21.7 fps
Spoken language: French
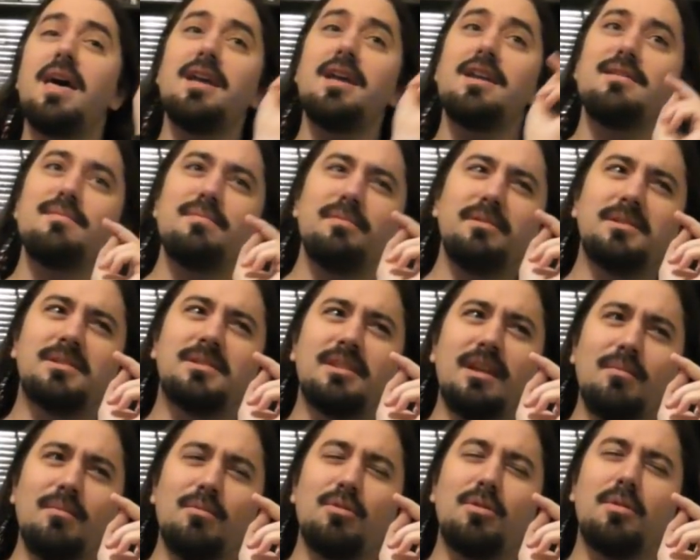il me
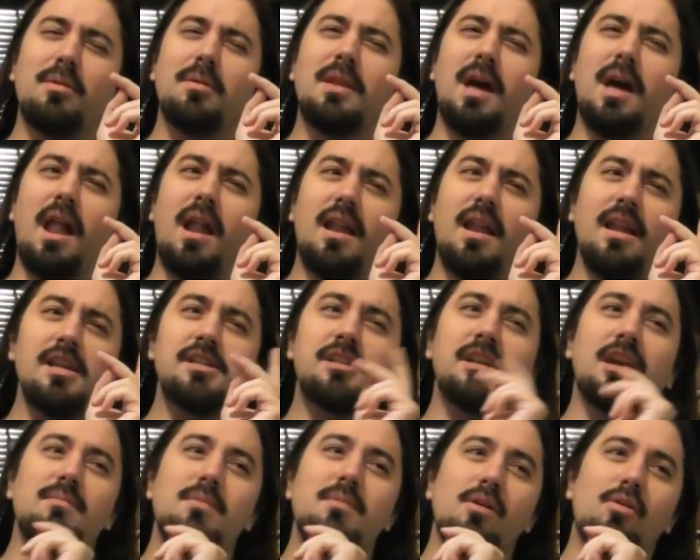semble qu'on a
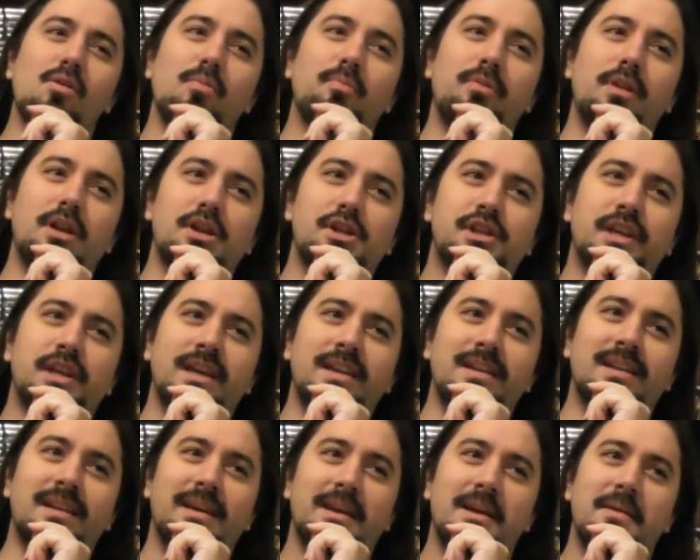légèrement rompu la
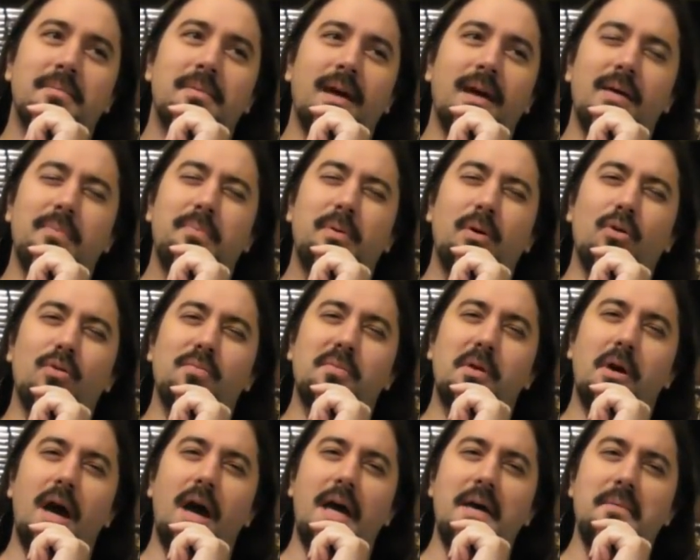chaîne par rapport aux
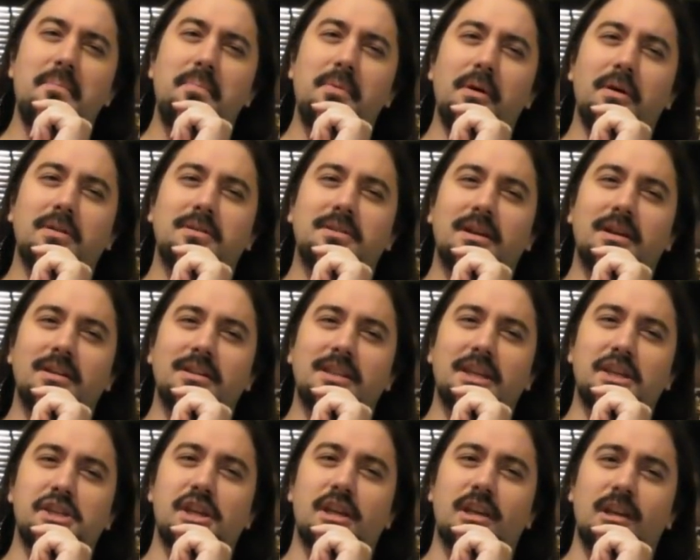morts
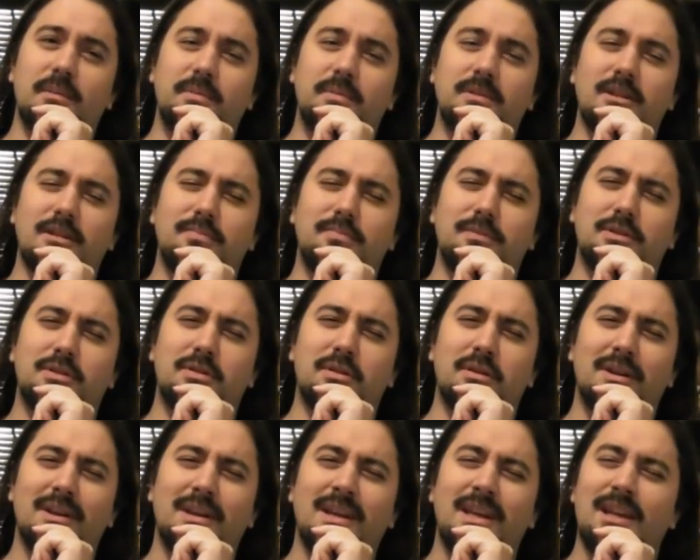importantes à chaque épisode,
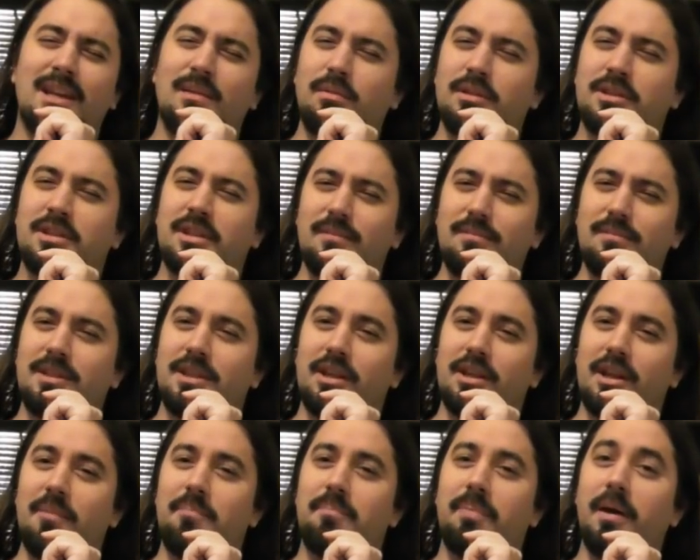puisque il me semble
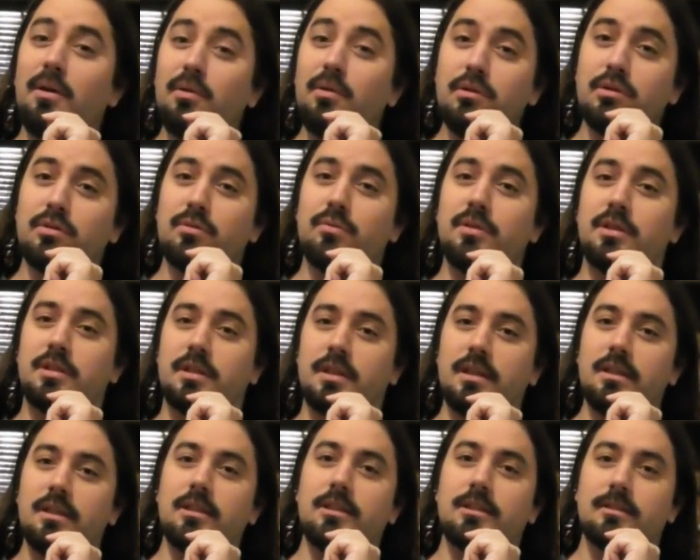qu'il n'y en a pas eu ce
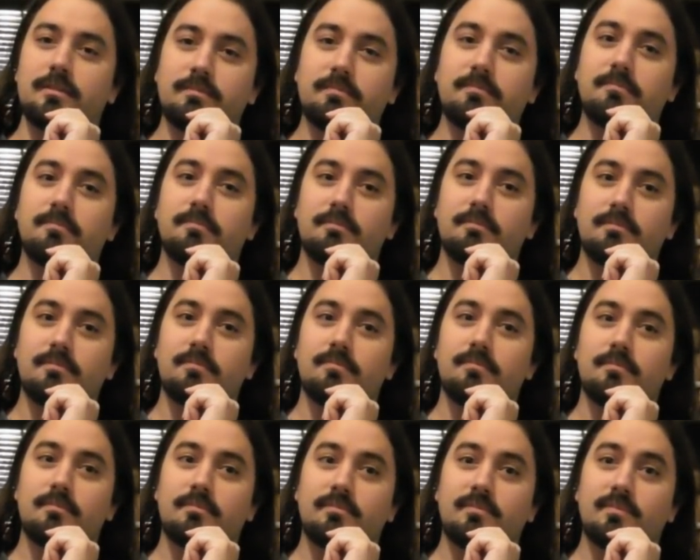coup-ci.
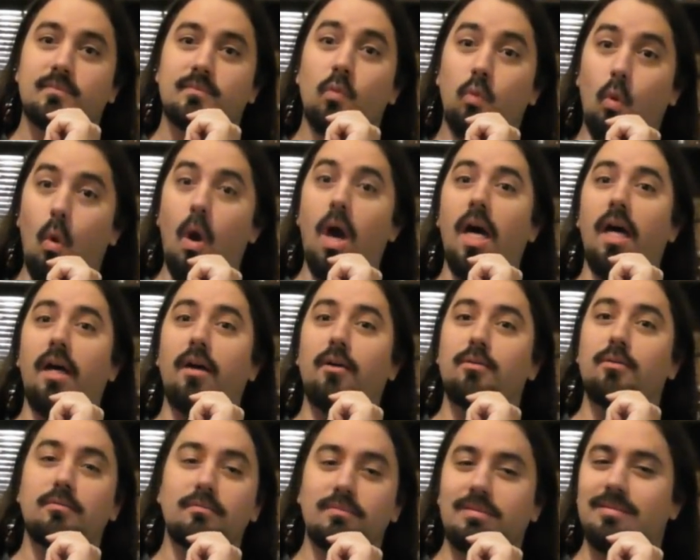Wow
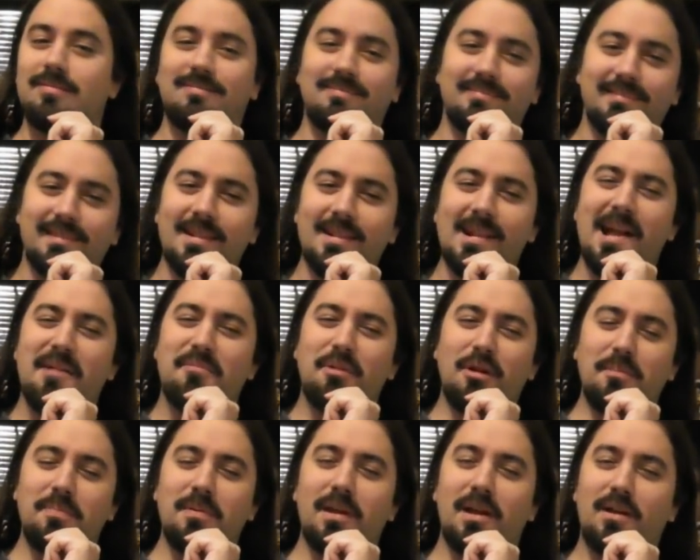
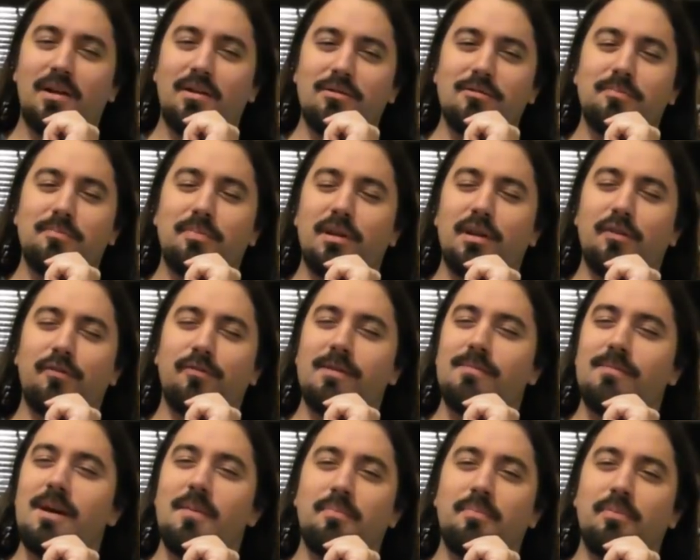bon, par contre, pour les
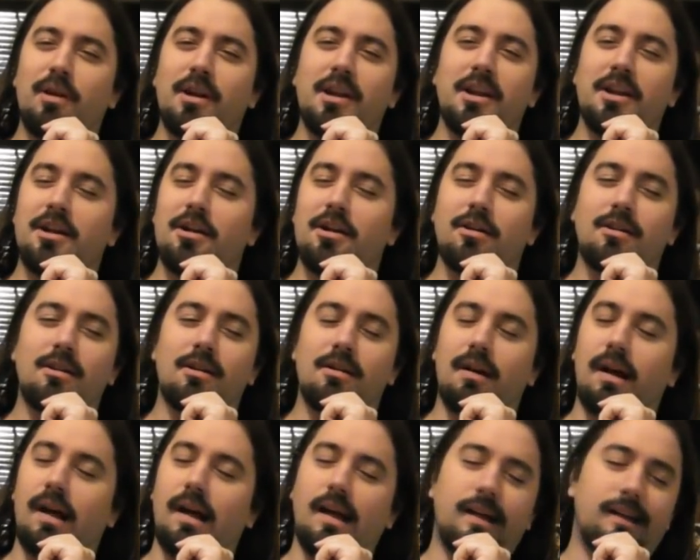femmes à poil, il y en a
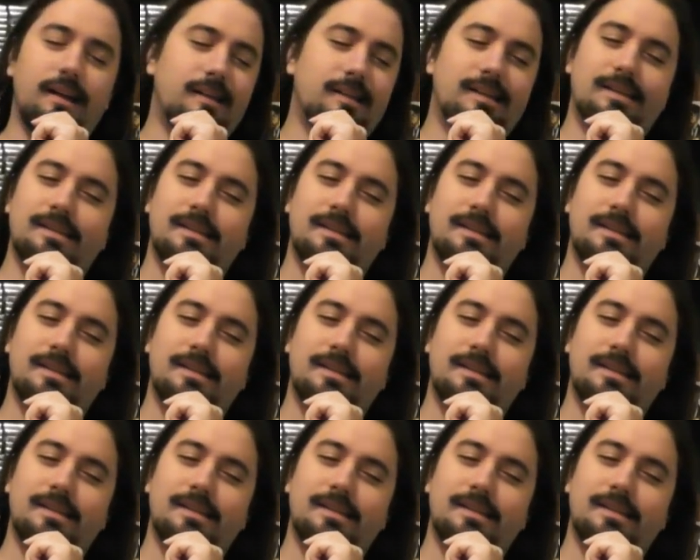encore, hein.